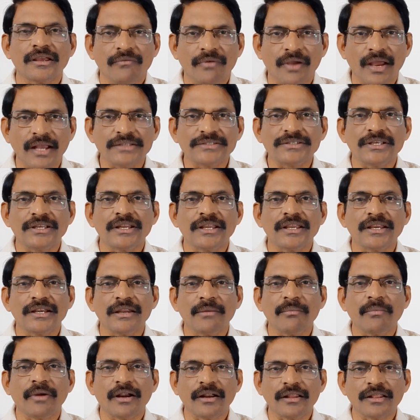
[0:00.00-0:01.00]
వ్యాక్సిన్ కి
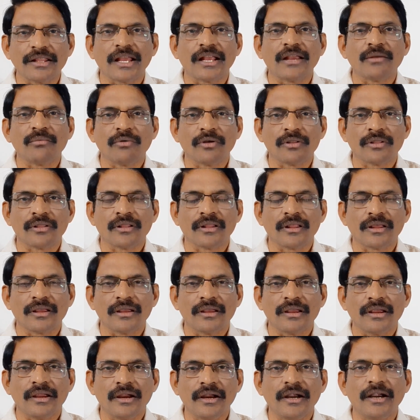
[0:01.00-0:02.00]
డిమాండ్ డిమాండ్ తగ్గిపోతుంది
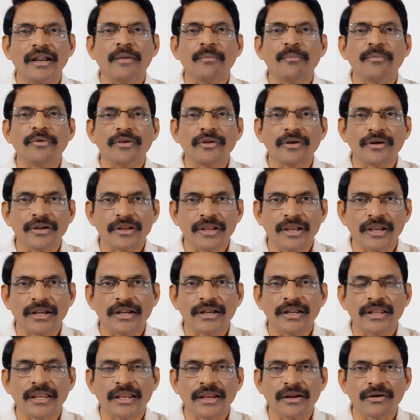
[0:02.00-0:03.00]
హెర్డ్ ఇమ్యూనిటీ
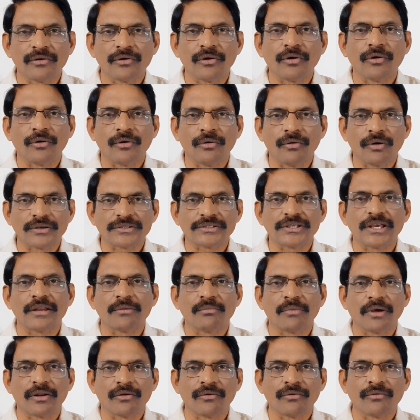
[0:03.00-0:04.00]
ఏంటి ఏంటో ఒకసారి
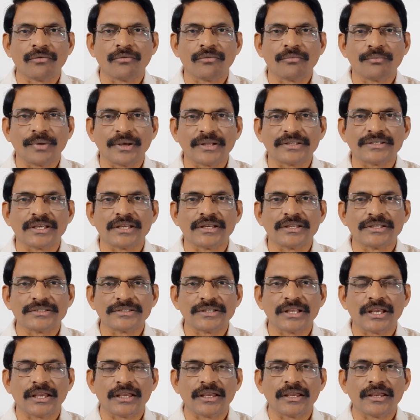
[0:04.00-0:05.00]
మనం
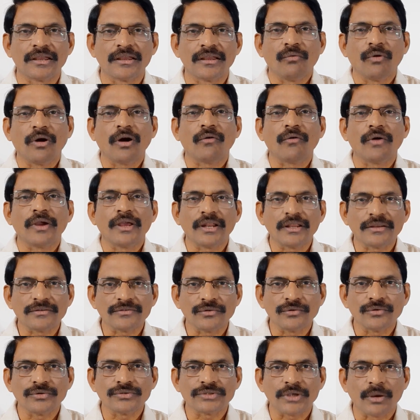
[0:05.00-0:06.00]
పరిశీలిస్తే ఒక వైరస్
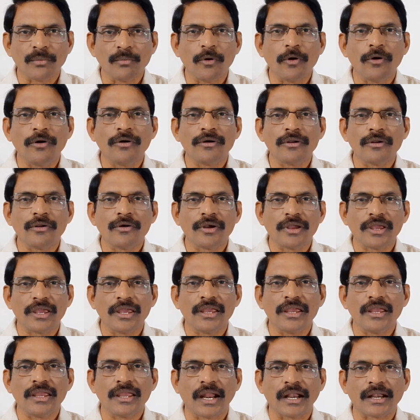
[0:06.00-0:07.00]
సమూహంలోకి
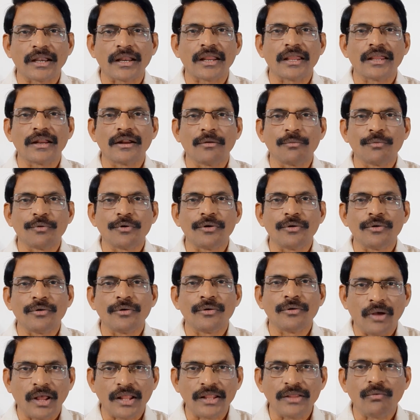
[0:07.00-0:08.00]
ఎంటర్ అయినప్పుడు
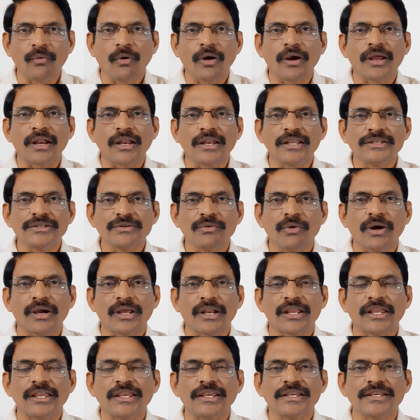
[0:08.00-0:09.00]
అది ఒకరి నుంచి
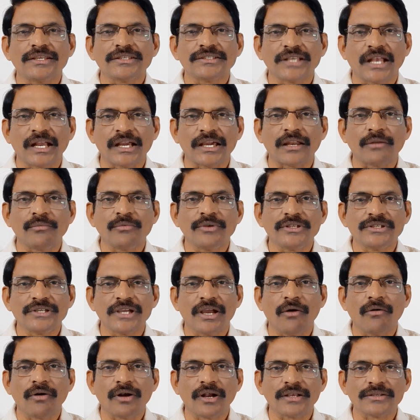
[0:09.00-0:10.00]
ఒకరికి సంక్రమించే
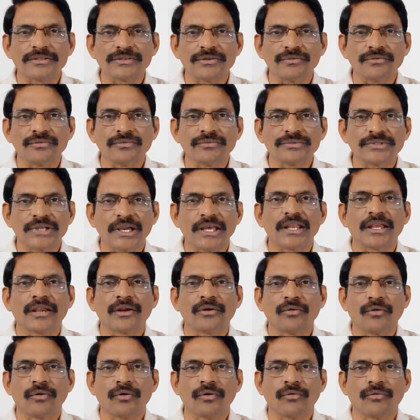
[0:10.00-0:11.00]
అవకాశం చాలా
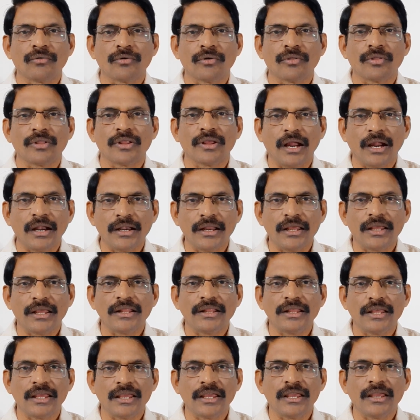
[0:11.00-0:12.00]
ఎక్కువగా ఉంటుంది అంటే
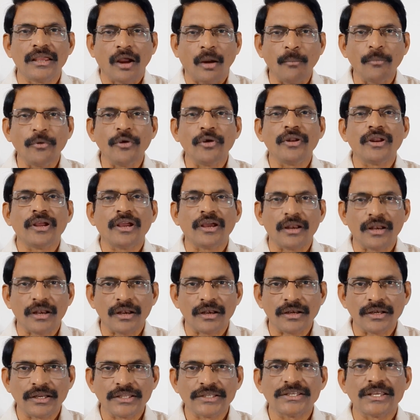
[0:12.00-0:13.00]
ఇది కమ్యూనికల్
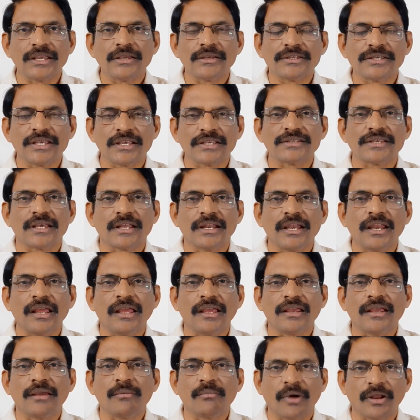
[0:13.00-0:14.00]
డిసీజెస్ అని
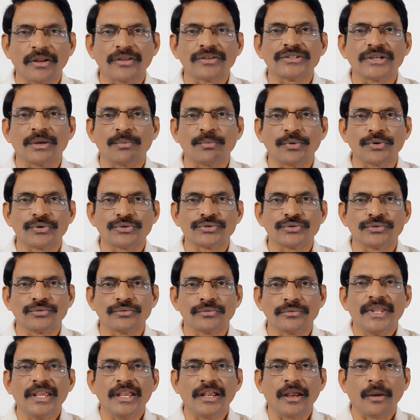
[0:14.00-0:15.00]
మనం చెప్పొచ్చు
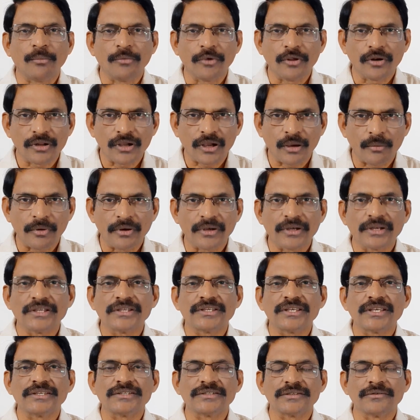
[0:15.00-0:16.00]
ఈ కమ్యూనికబుల్
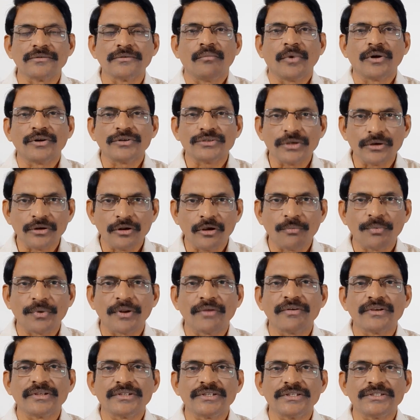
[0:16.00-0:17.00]
డిసీజ్ మనుషుల్లో
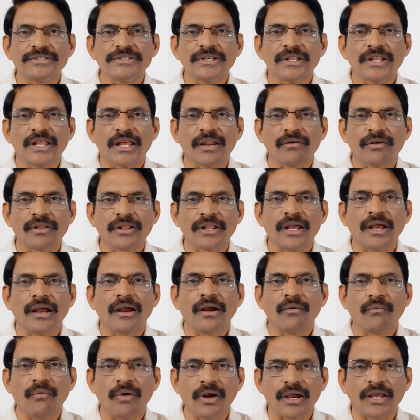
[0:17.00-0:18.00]
ప్రవేశించిన తర్వాత
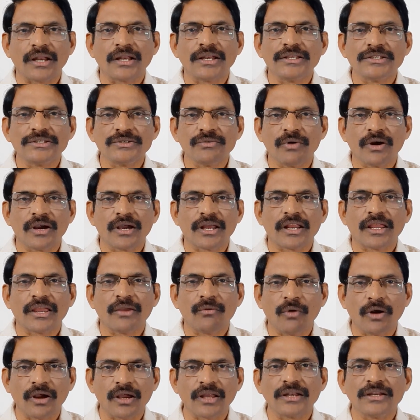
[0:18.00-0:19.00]
ఒకరి నుంచి ఒకరికి
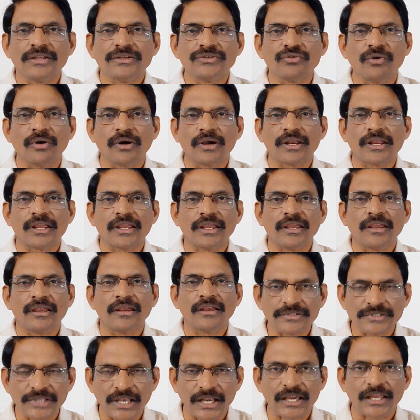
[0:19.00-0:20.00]
ఒకరి నుంచి ఒకరికి
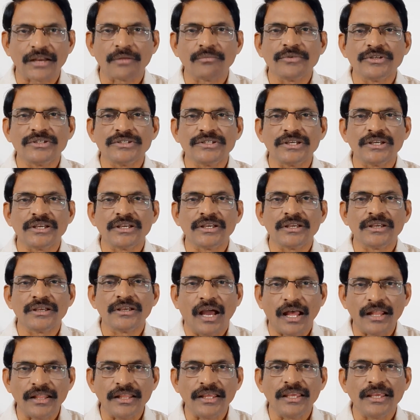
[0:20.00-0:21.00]
సంక్రమించి
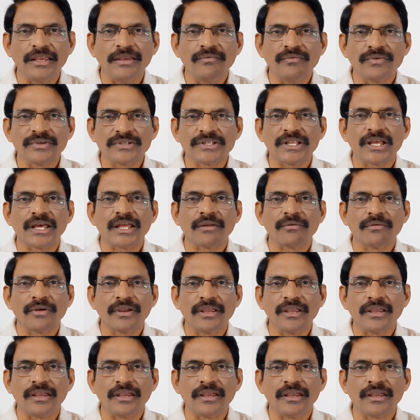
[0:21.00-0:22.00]
అది విస్తారం
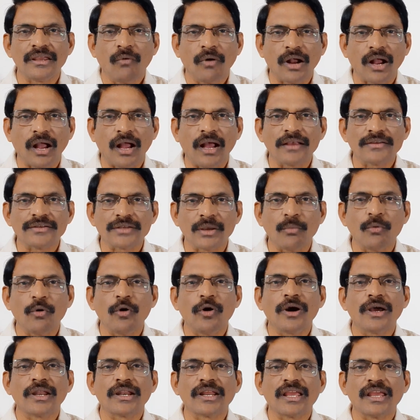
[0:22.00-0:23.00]
అయ్యి ఒక
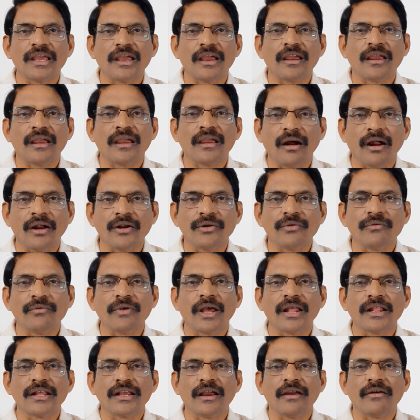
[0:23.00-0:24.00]
సమూహానికే
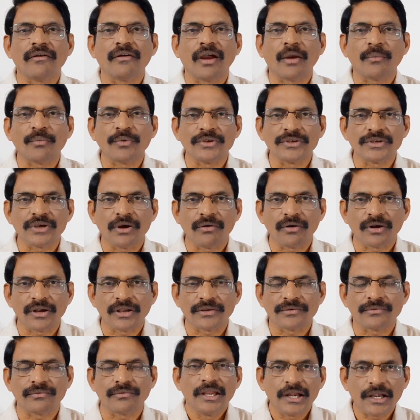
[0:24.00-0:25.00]
అంటువ్యాధిగా వ్యాపించే
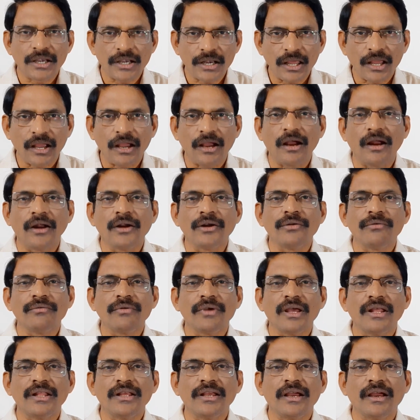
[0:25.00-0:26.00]
అవకాశం ఇట్లా
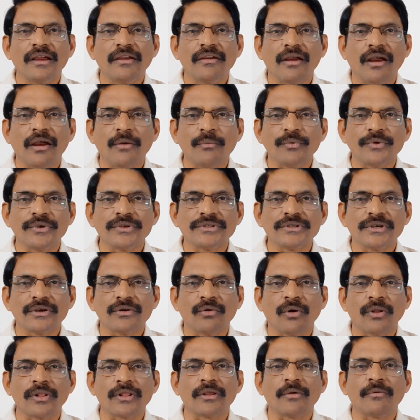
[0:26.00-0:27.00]
అంటువ్యాధిగా వ్యాపించి
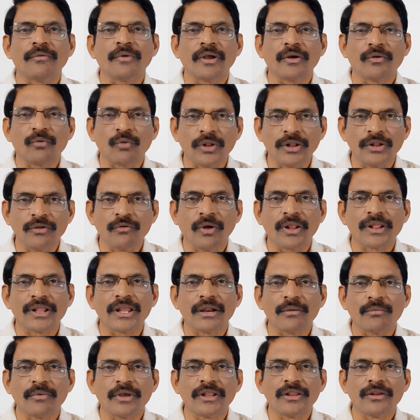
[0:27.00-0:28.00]
కొంత కొన్ని
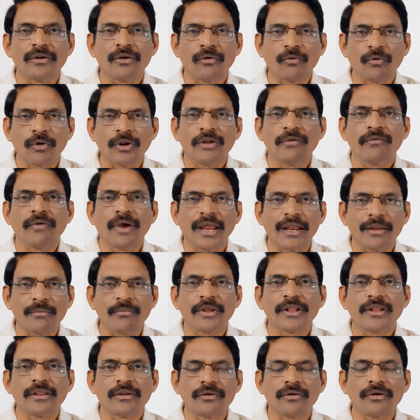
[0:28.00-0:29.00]
వందల మందిలో కొన్ని వేల
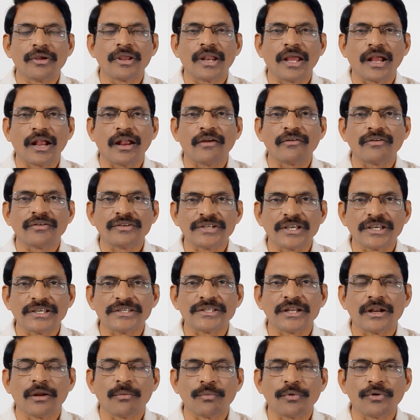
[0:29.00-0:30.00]
మందిలో ఇలాగ
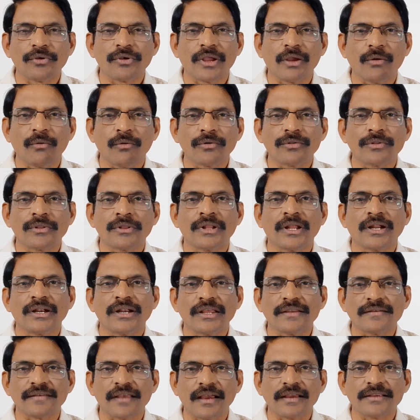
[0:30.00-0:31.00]
చేసినప్పుడు ఏమవుతుందంటే
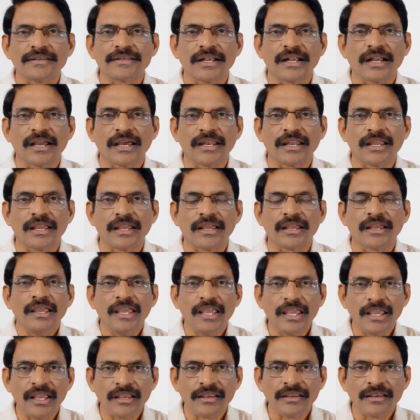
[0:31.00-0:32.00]
సహజంగా సహజంగానే
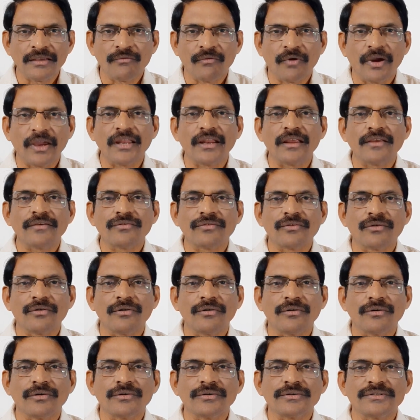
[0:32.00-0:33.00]
ఈ వైరస్
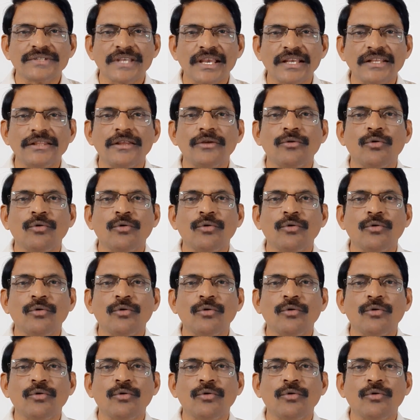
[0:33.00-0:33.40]
శక్తి